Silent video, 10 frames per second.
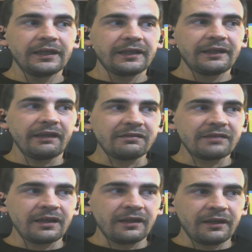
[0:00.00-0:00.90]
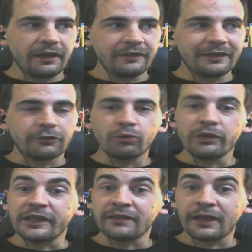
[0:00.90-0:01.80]
ese, ese azul
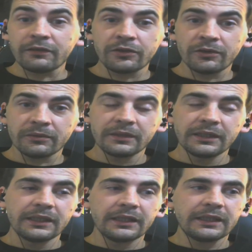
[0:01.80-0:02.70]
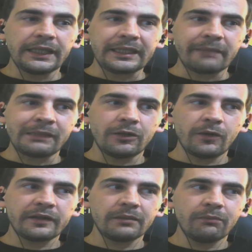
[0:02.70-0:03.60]
grisáceo, que también lo
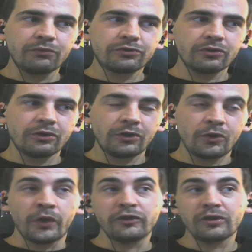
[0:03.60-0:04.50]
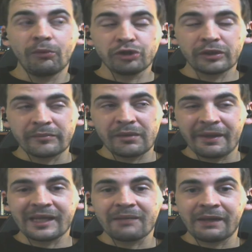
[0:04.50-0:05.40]
hace mucho, lo hizo mucho también
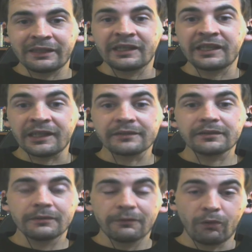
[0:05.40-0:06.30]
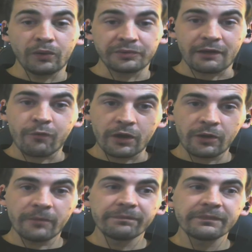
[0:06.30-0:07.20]
Michael Mann en Hit, Fuego contra
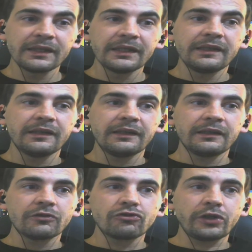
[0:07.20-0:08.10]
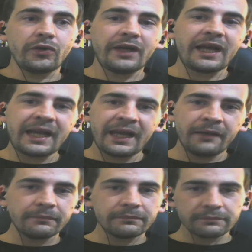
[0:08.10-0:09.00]
Fuego. Yo creo que acá,
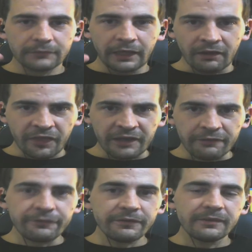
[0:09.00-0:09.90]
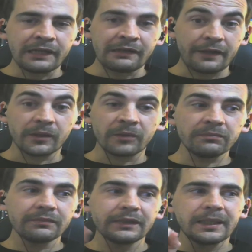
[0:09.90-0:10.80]
en Thief, en Ladrón,
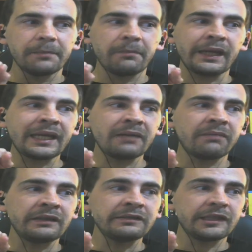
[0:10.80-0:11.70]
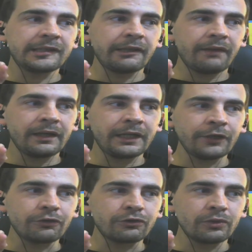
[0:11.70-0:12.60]
Michael Mann ya estaba,
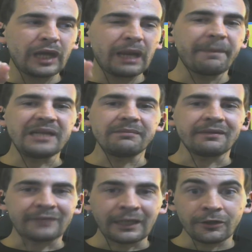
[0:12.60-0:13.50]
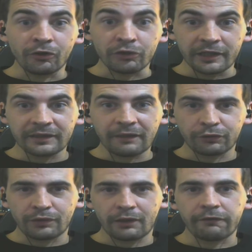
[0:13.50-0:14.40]
creo yo, experimentando con esta
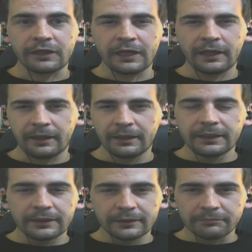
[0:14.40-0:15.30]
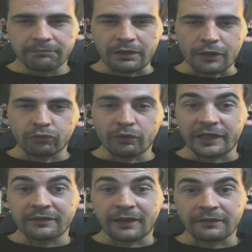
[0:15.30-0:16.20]
fotografía medio azul
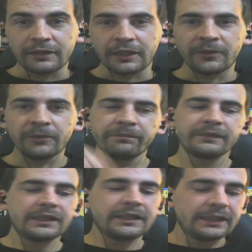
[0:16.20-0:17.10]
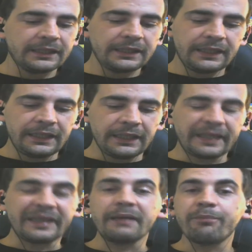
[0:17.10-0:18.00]
grisácea, eh,
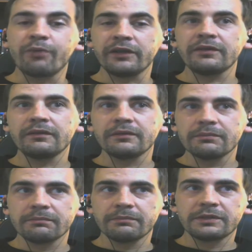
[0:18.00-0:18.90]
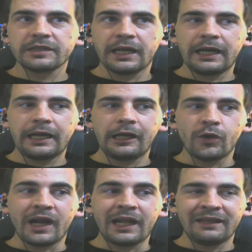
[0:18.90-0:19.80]
que después ya
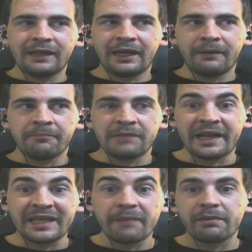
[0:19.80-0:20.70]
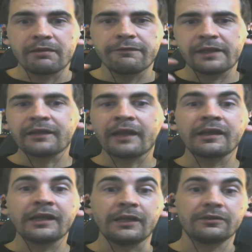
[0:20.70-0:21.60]
la, la haría perfecta en
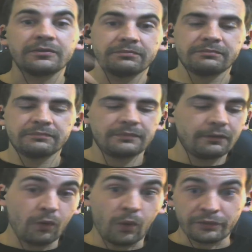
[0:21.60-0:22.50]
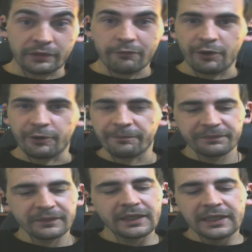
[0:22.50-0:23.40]
Hit, Fuego contra Fuego.
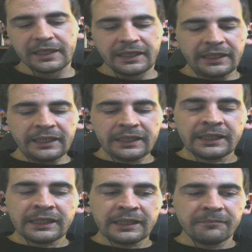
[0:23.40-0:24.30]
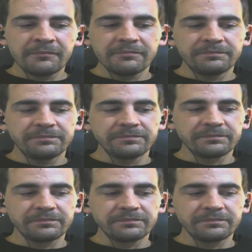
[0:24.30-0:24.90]
Y mm,